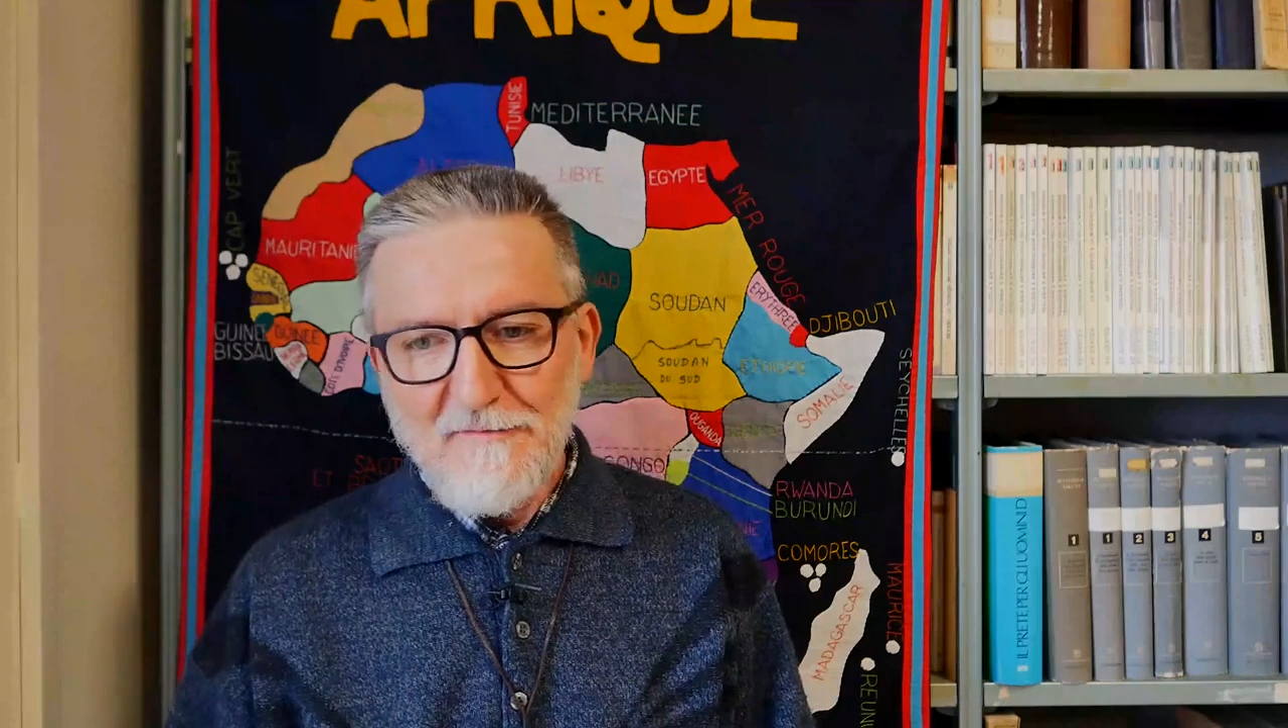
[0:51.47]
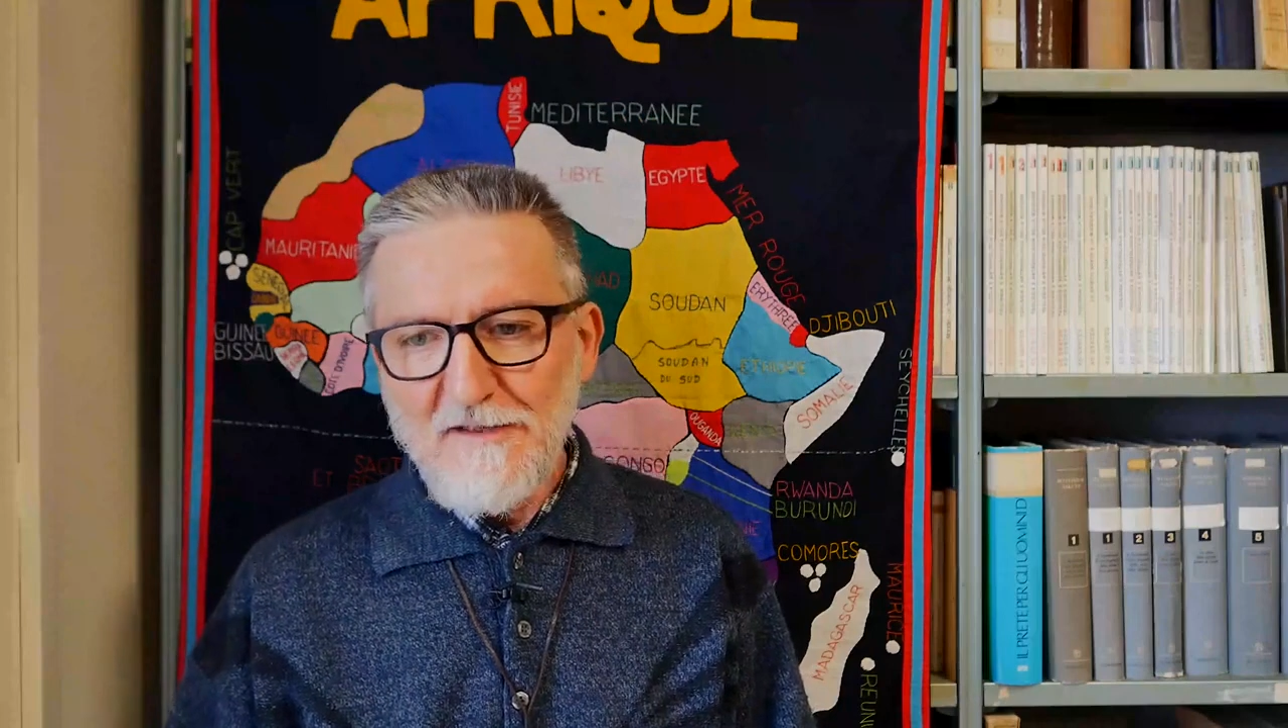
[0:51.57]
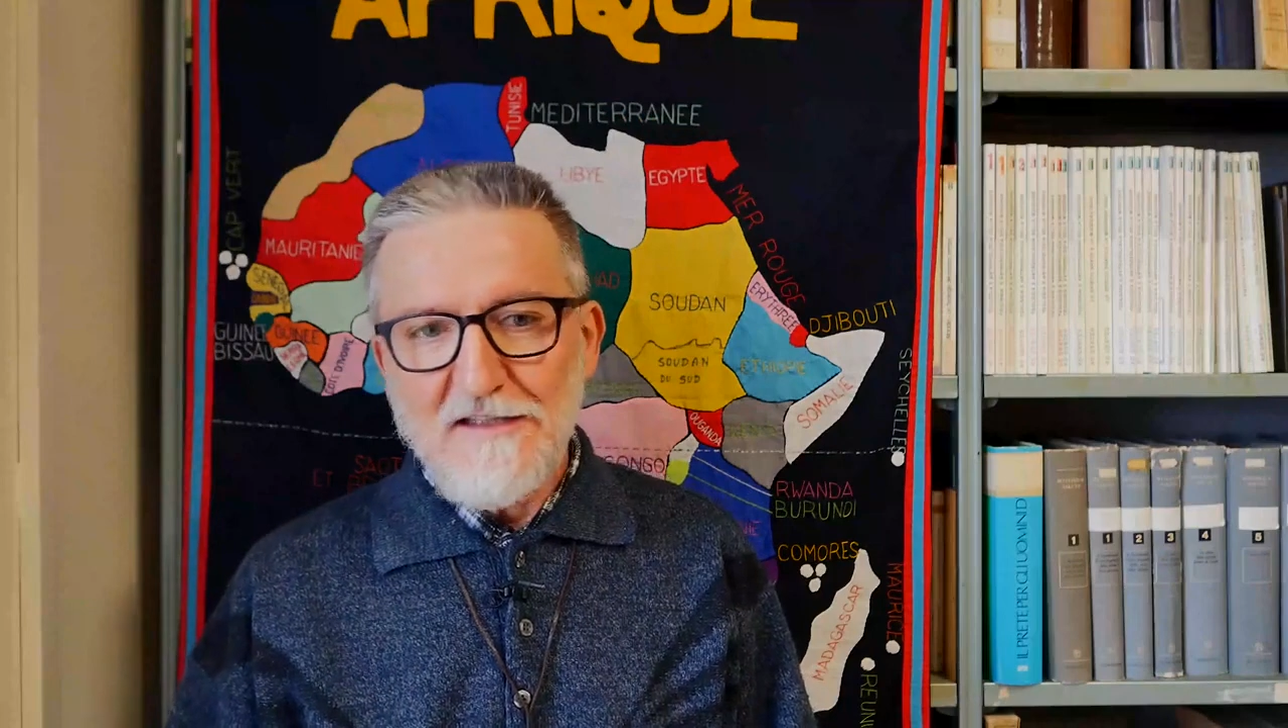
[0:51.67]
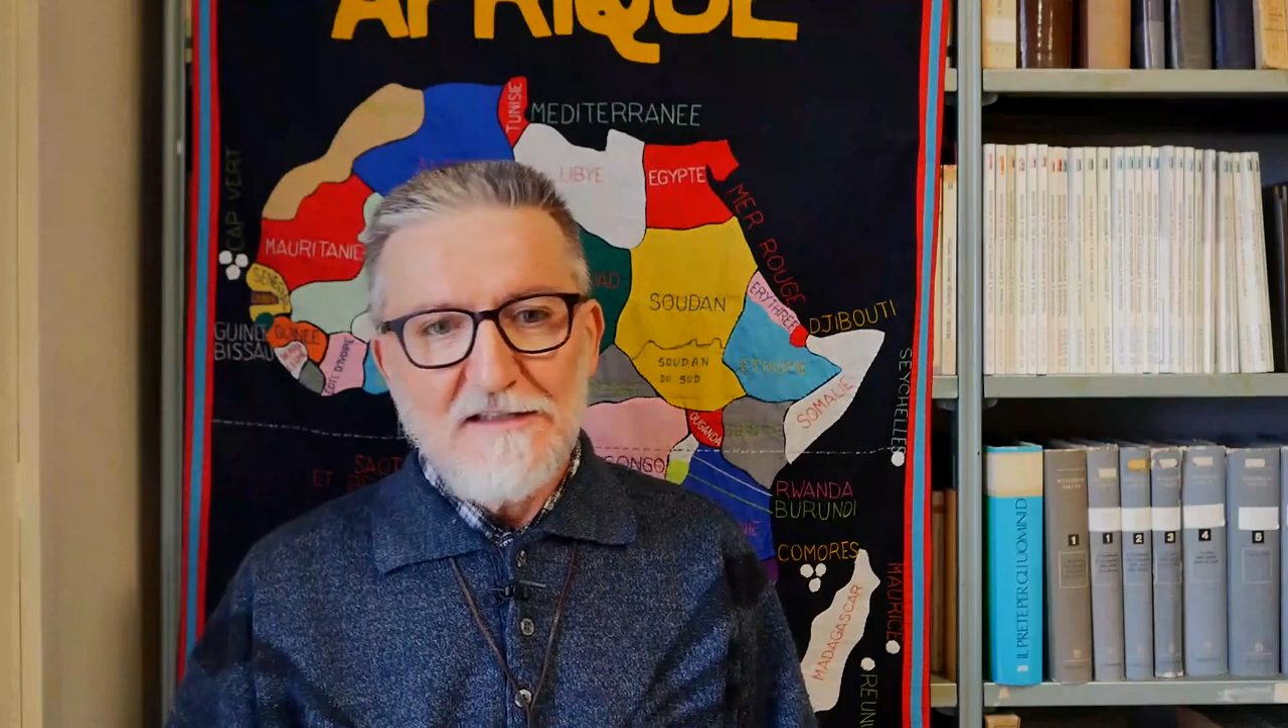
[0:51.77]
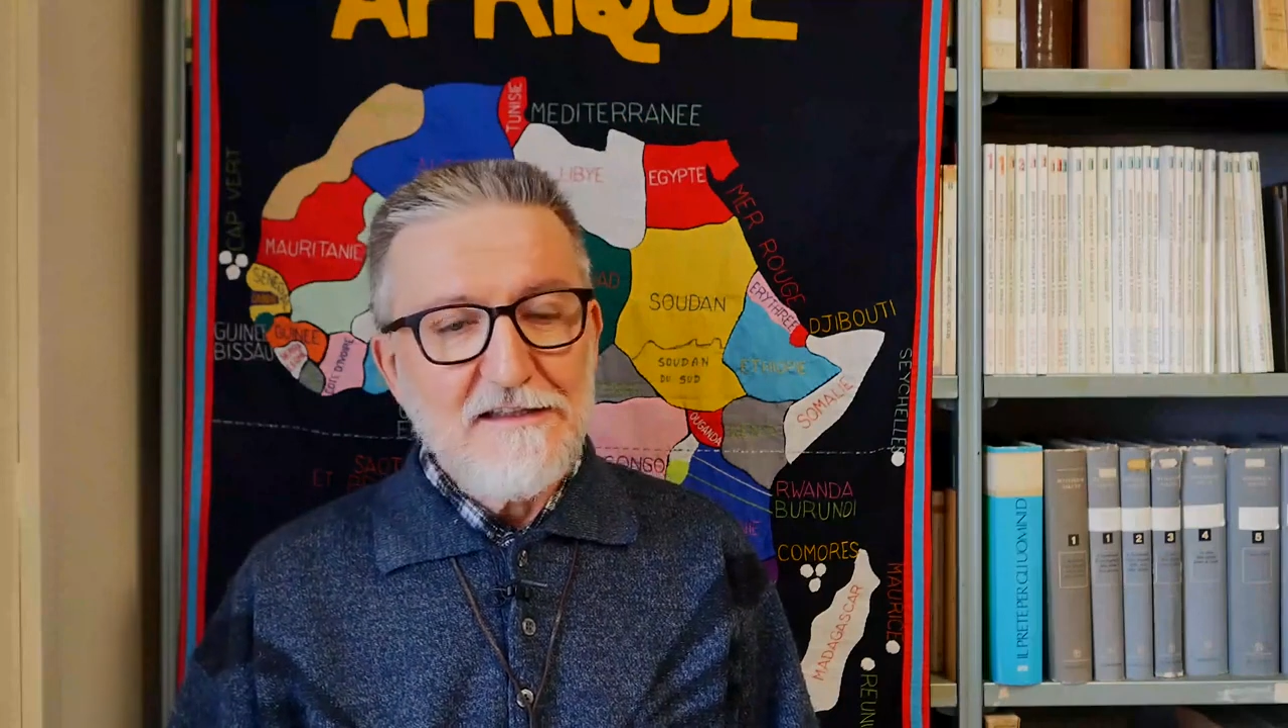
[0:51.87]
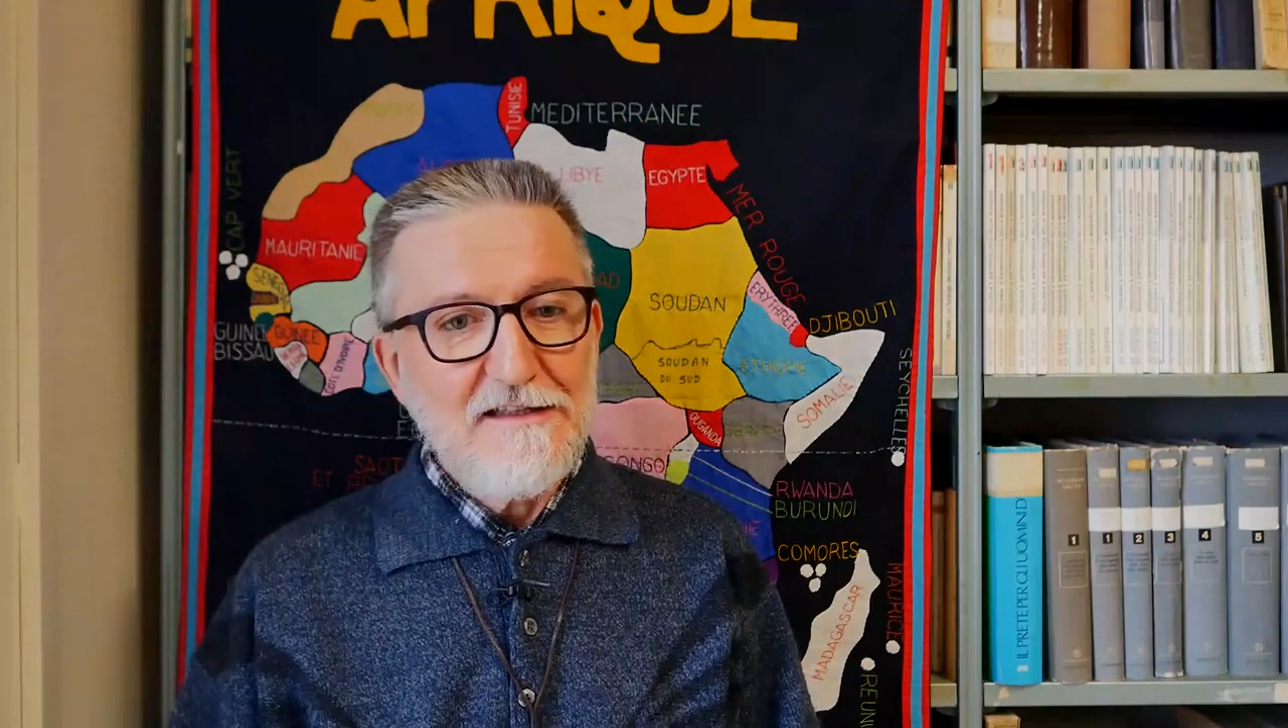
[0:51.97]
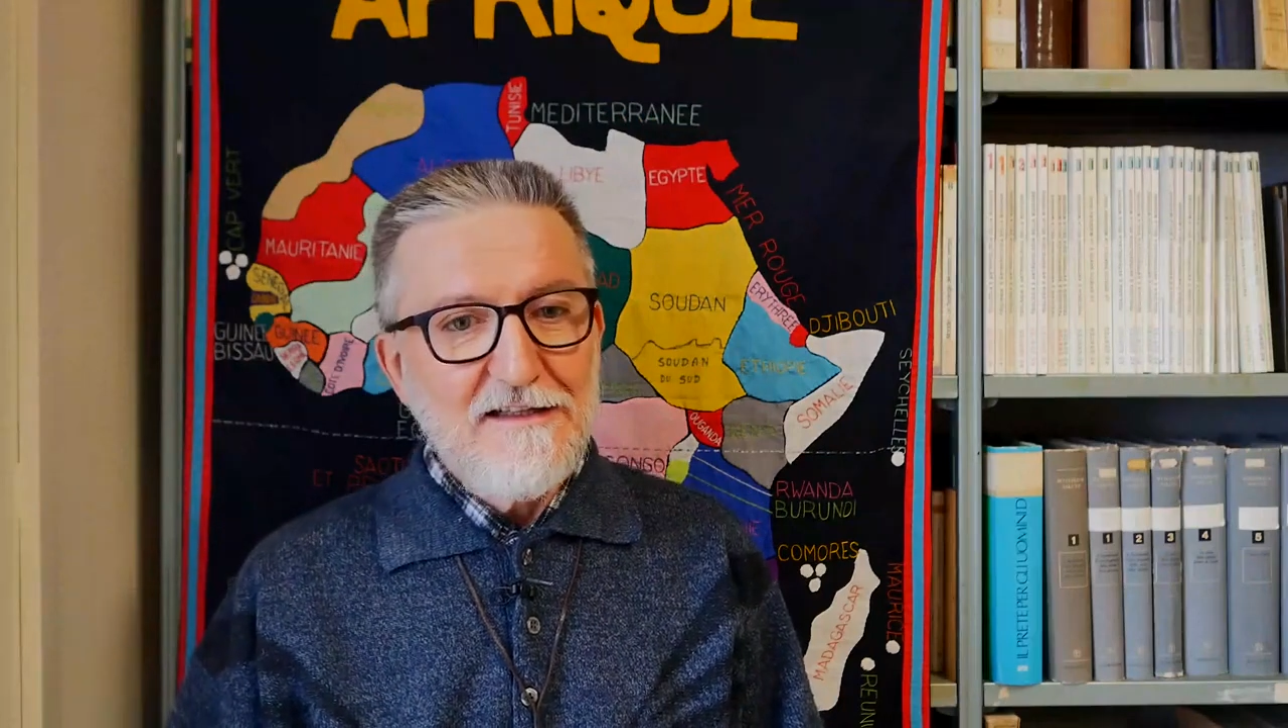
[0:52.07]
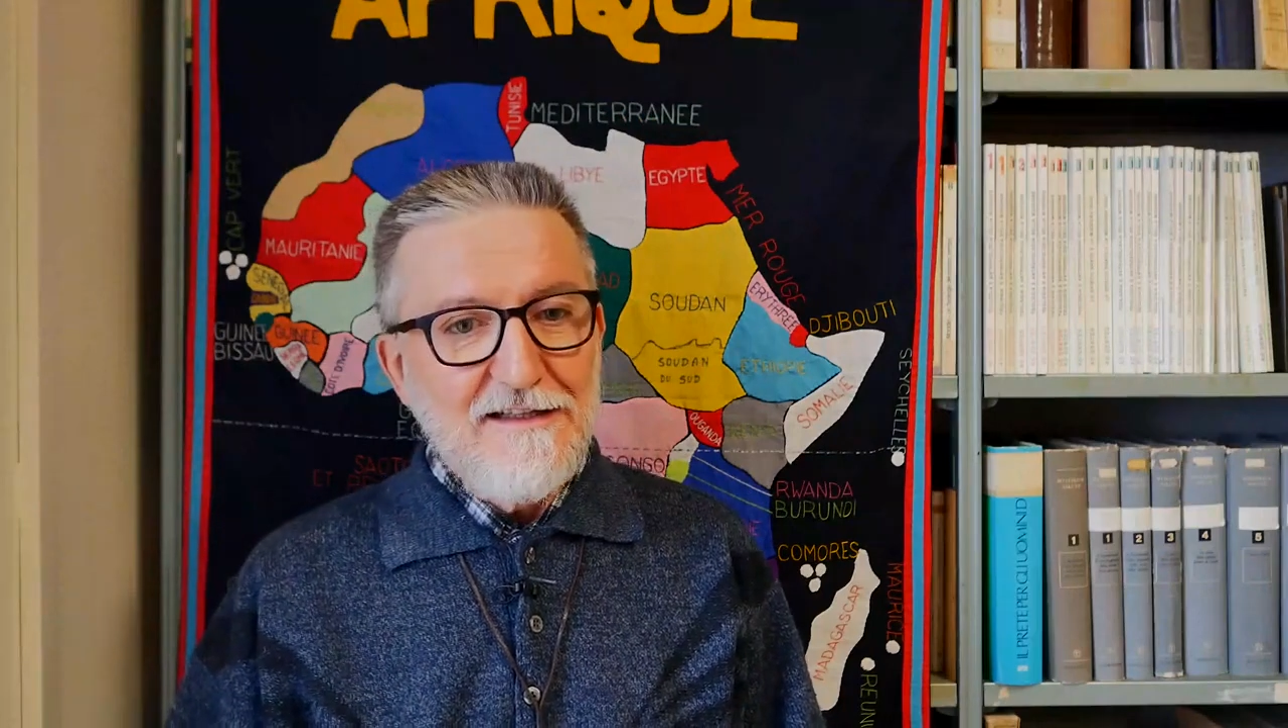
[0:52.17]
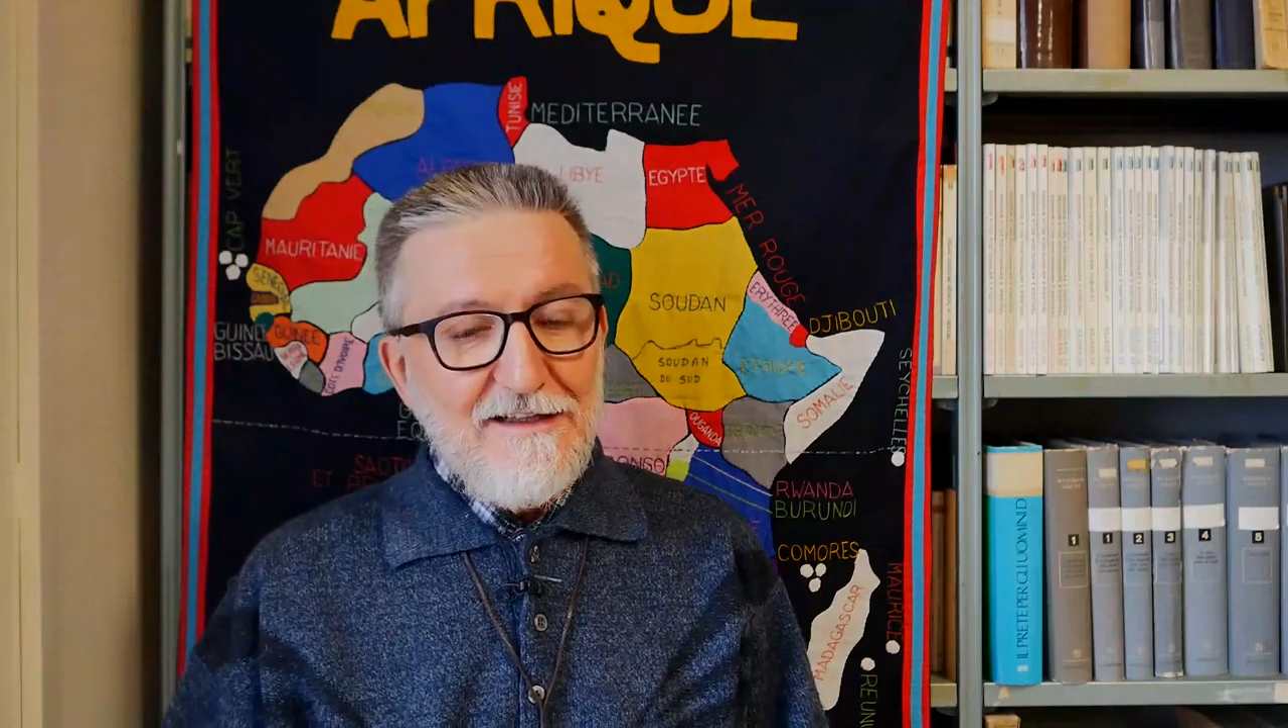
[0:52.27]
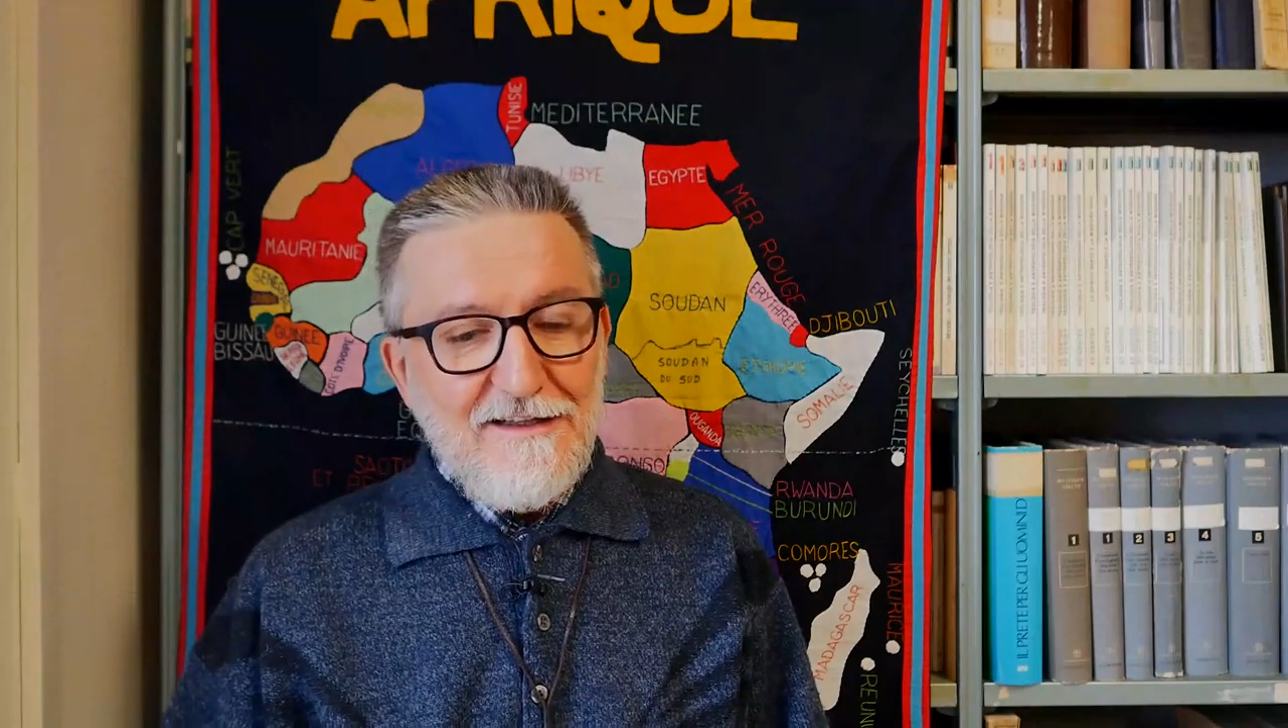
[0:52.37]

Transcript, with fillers: amici